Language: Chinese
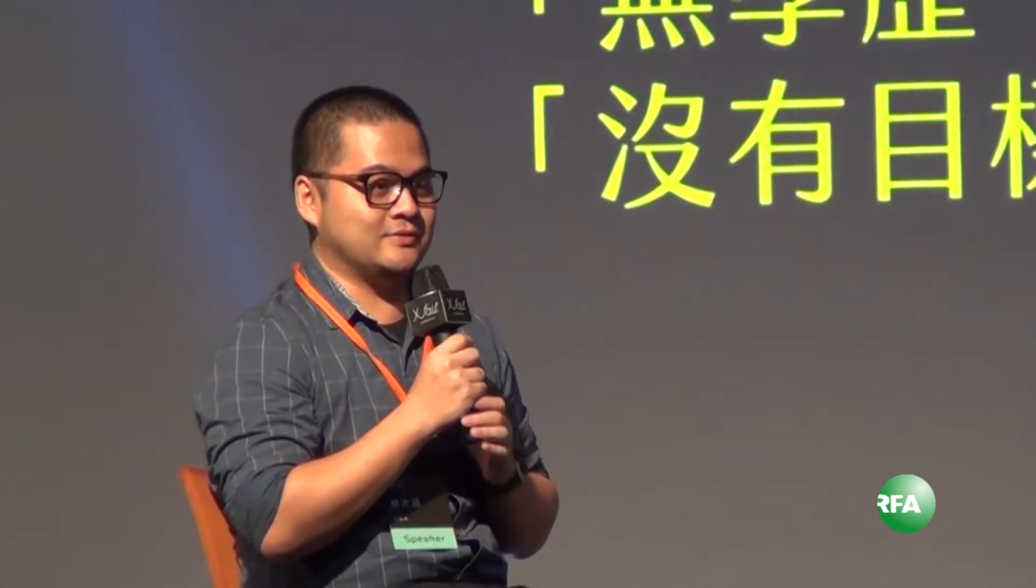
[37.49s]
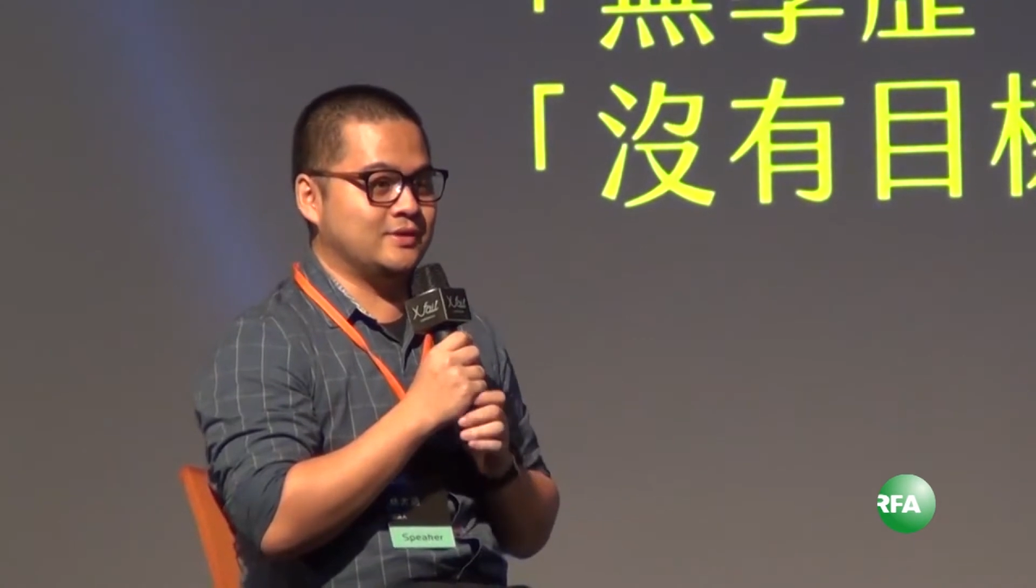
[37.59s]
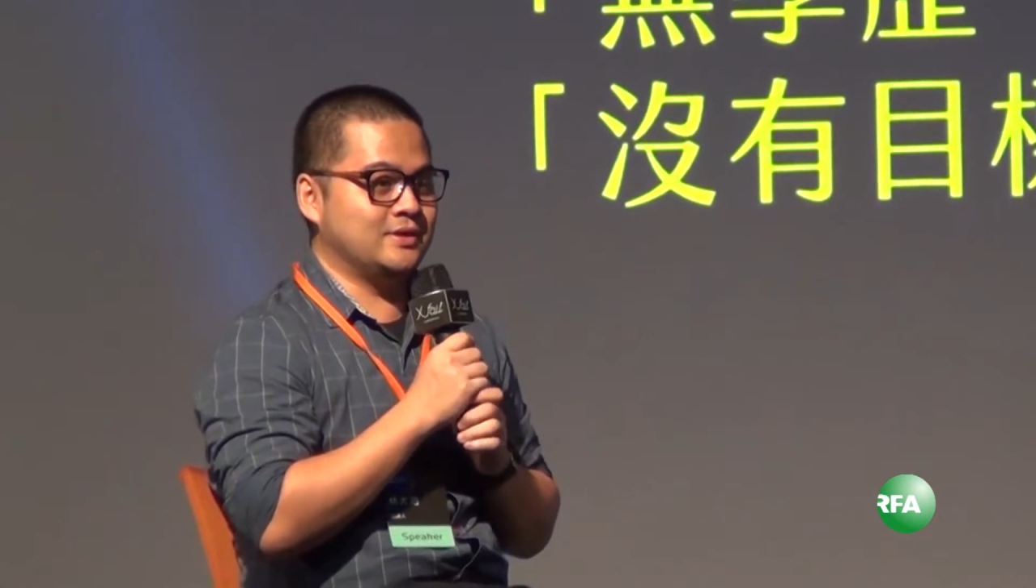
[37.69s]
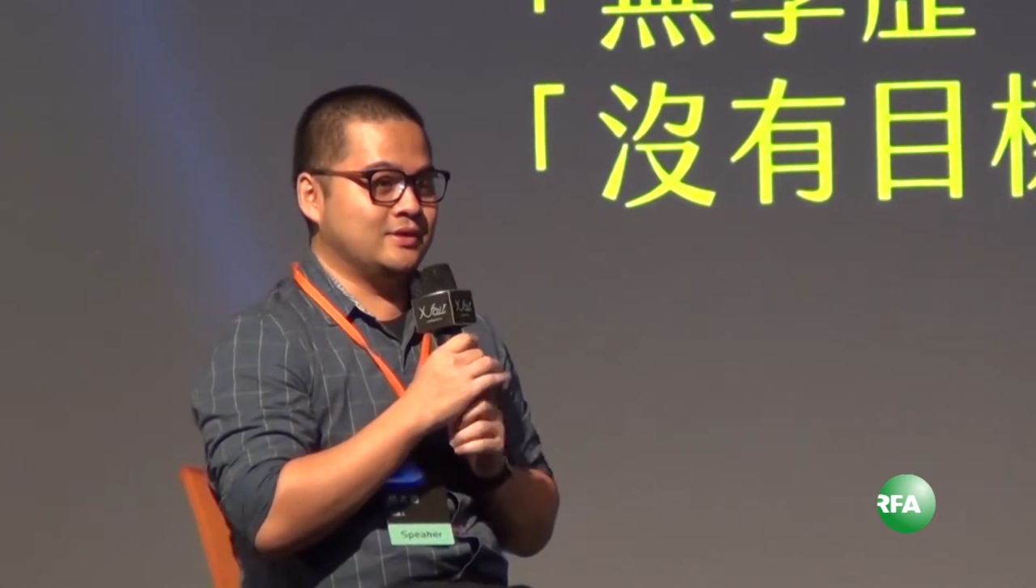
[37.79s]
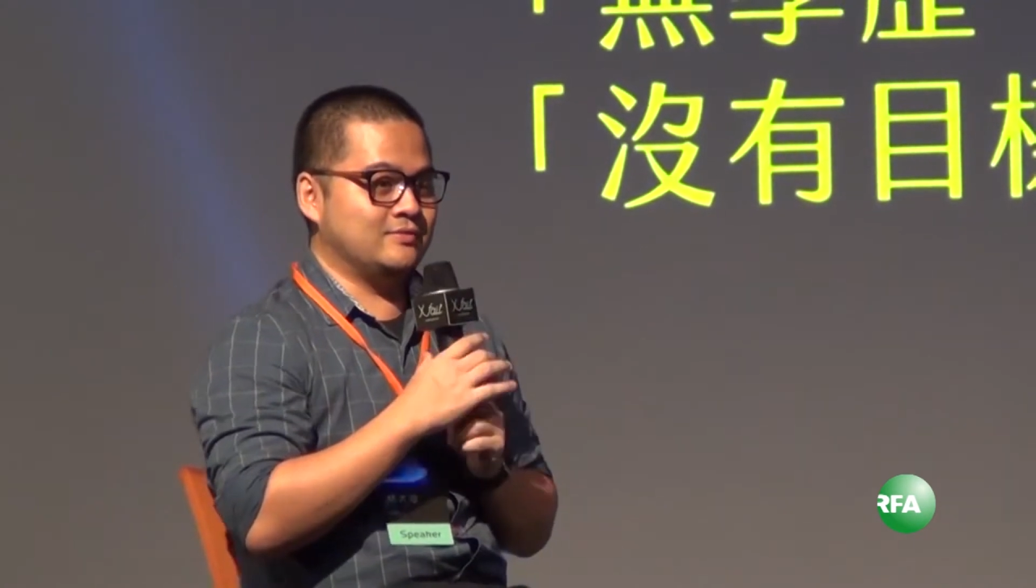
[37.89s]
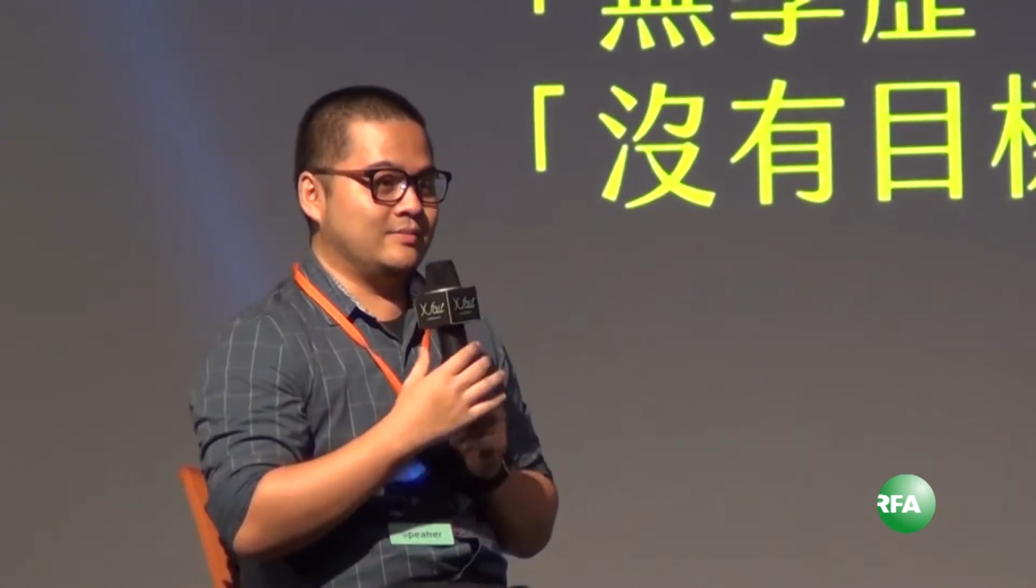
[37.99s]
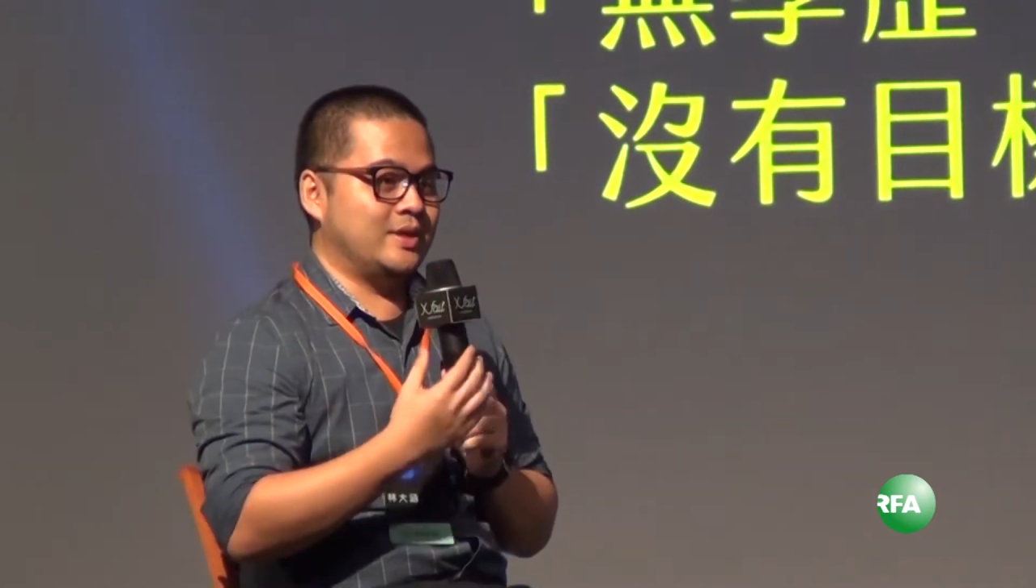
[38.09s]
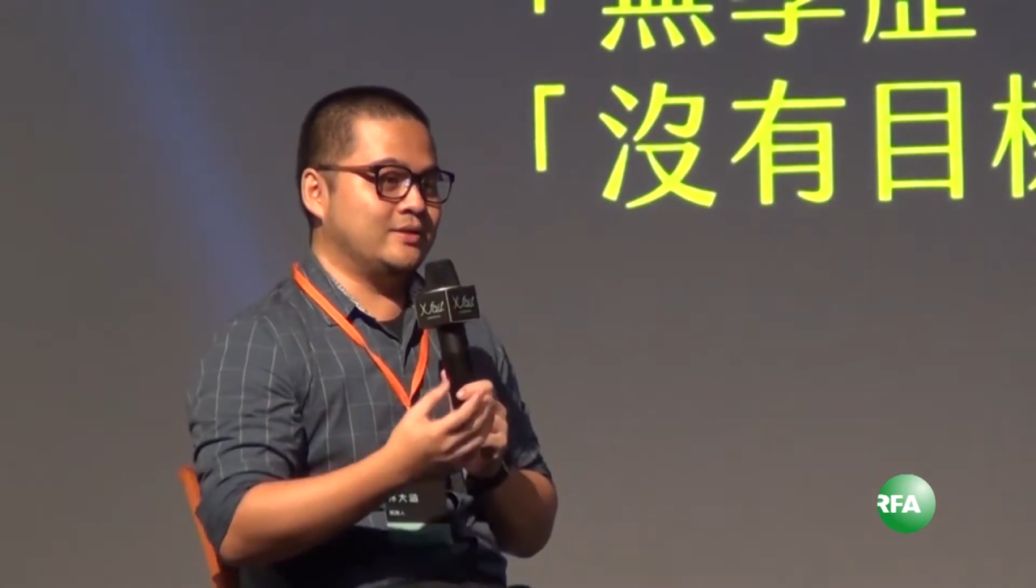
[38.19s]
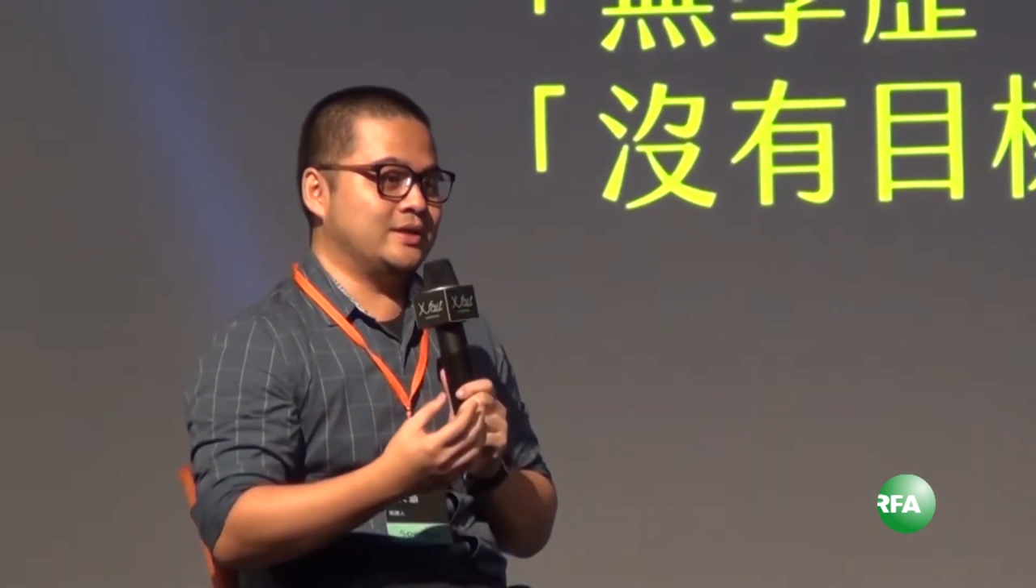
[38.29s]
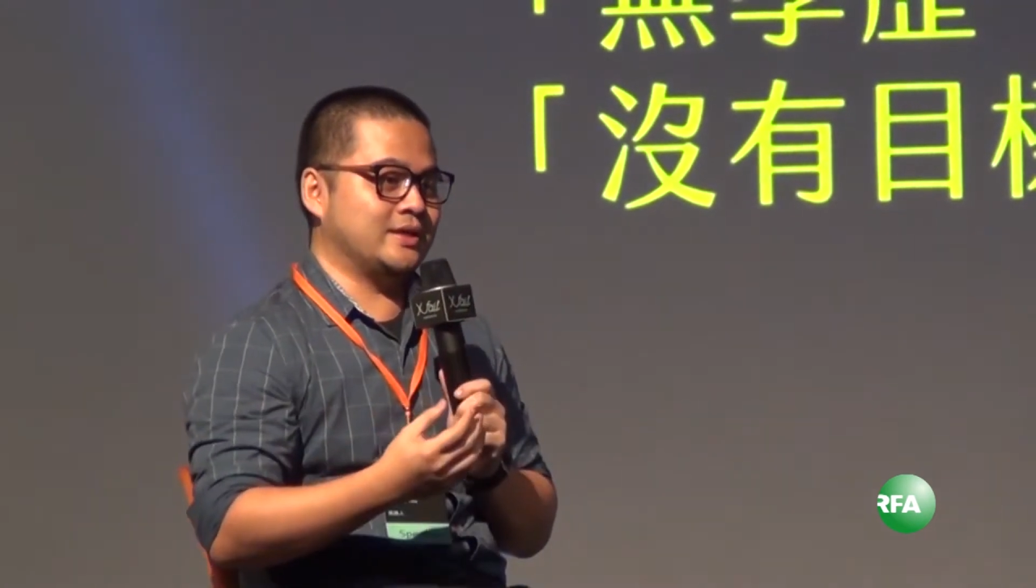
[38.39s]
台湾的
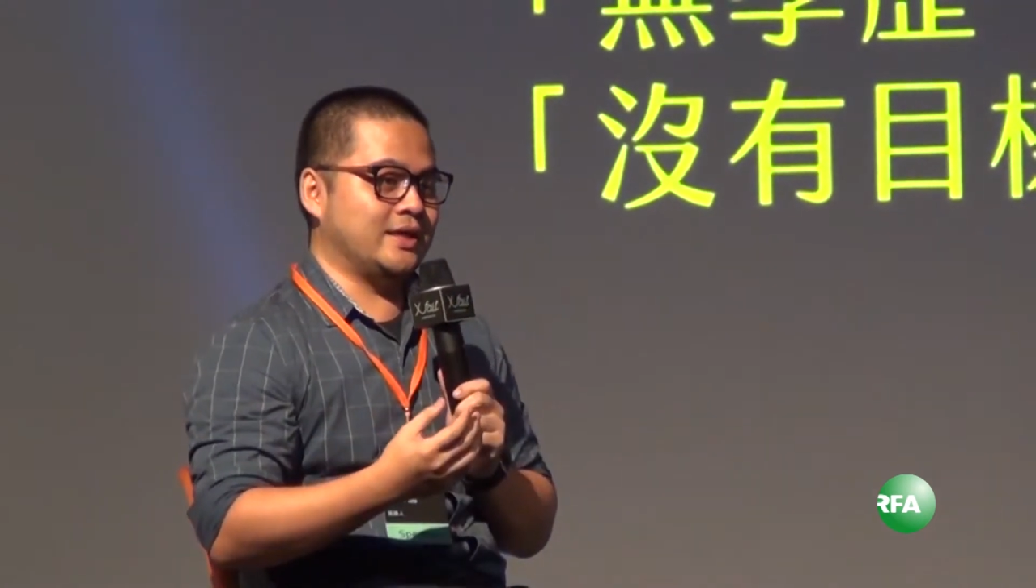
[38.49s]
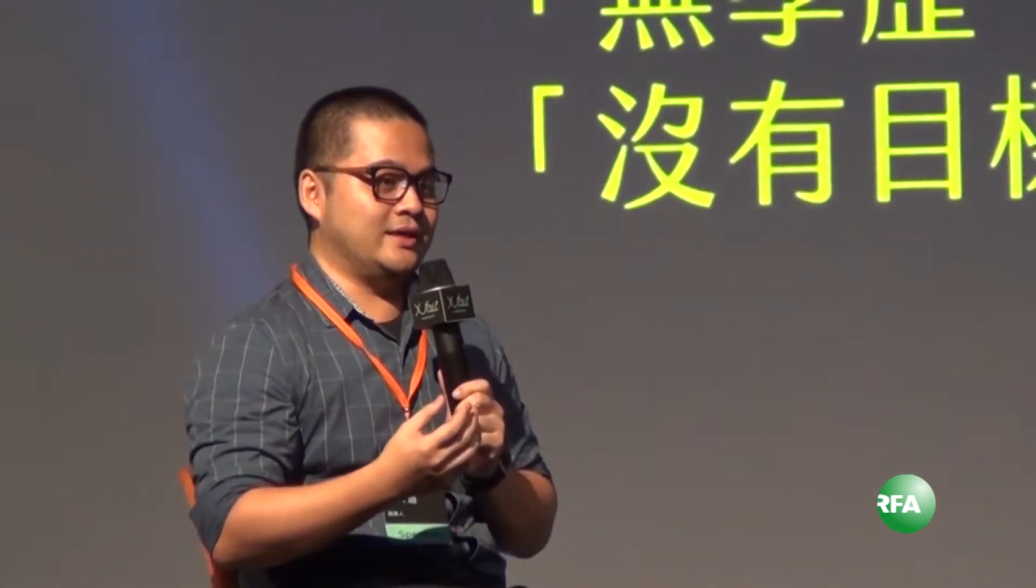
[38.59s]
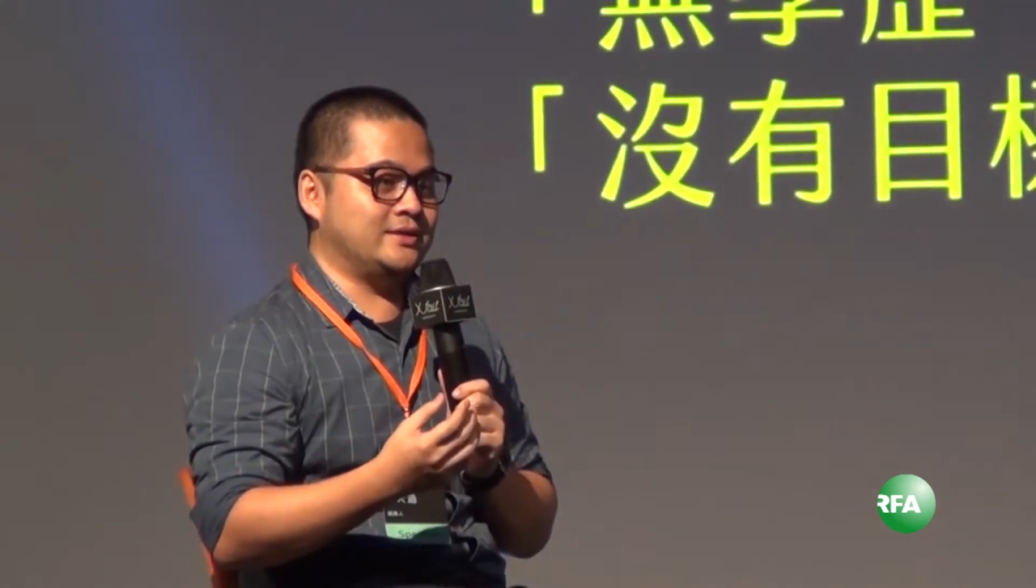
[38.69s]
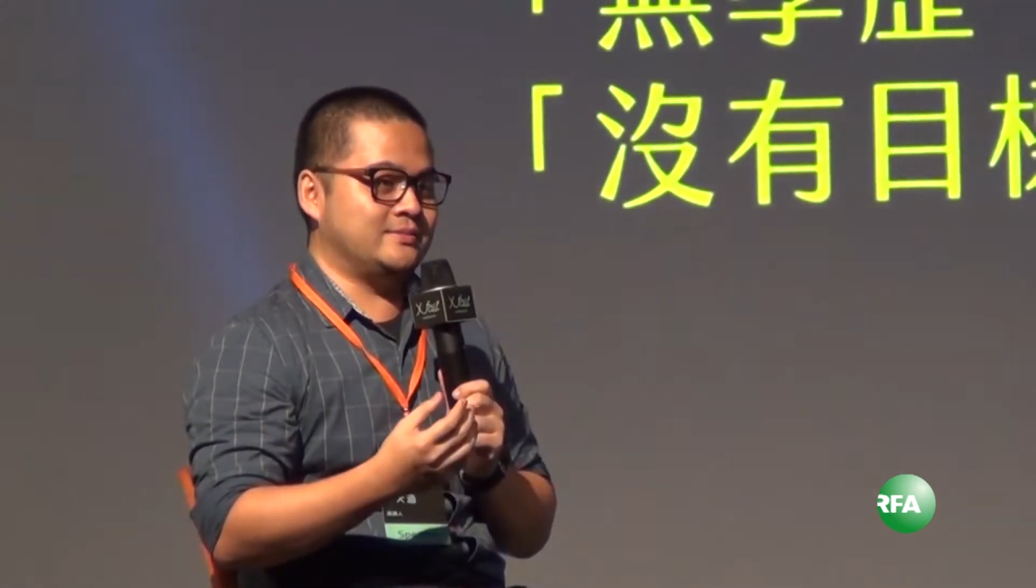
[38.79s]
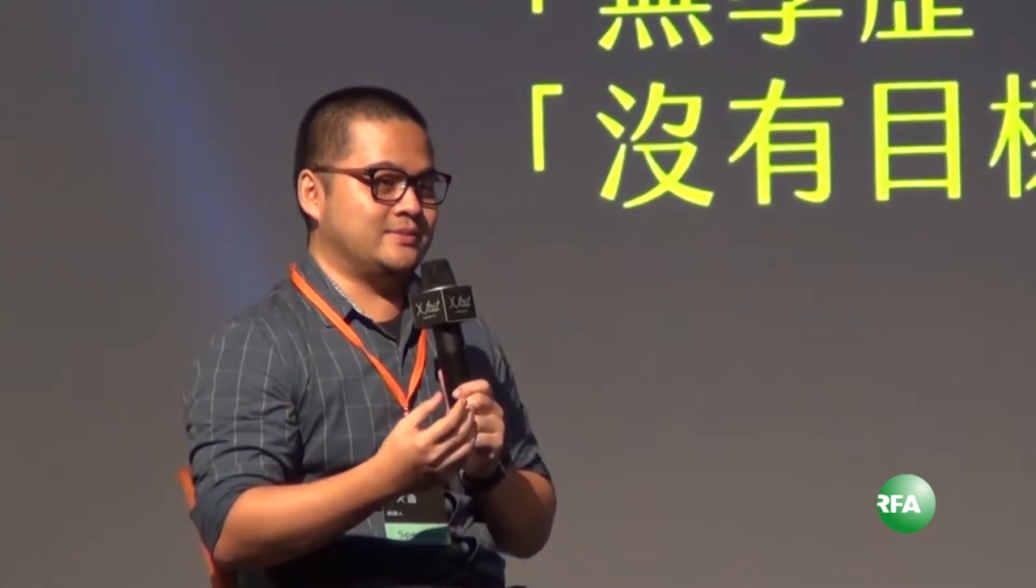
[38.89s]
创业似